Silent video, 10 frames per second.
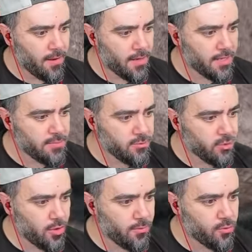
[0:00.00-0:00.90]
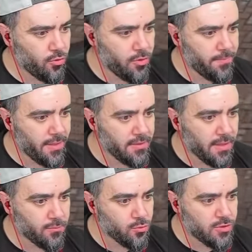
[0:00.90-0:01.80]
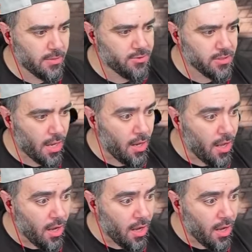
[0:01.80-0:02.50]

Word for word: Aracımı şöyle bir koyayım ben. Tam güzel bir şekilde. Aa!